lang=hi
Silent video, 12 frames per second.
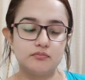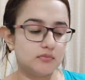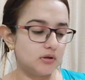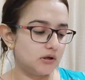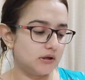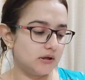
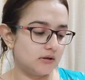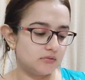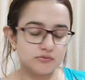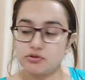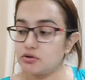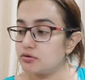अरे यार
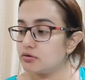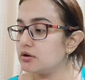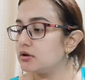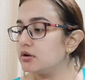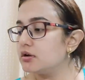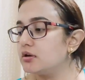
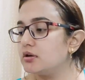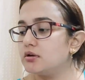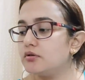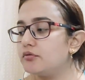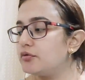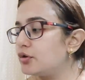
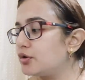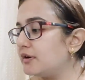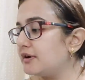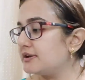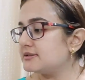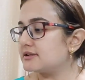चलो फोर
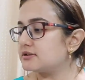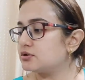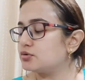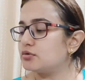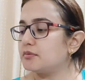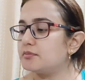ट्वेंटी सिक्स
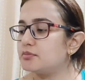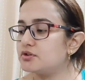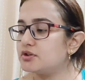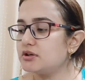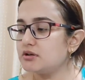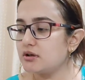तो अब
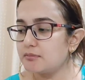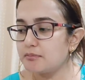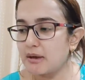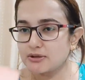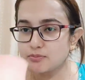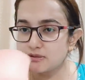मुझे
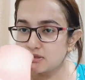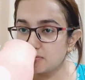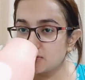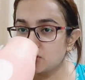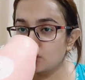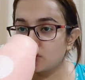पांच बजे तक
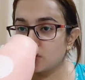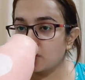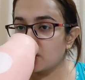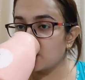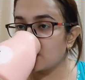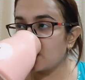मैं सो जाऊंगी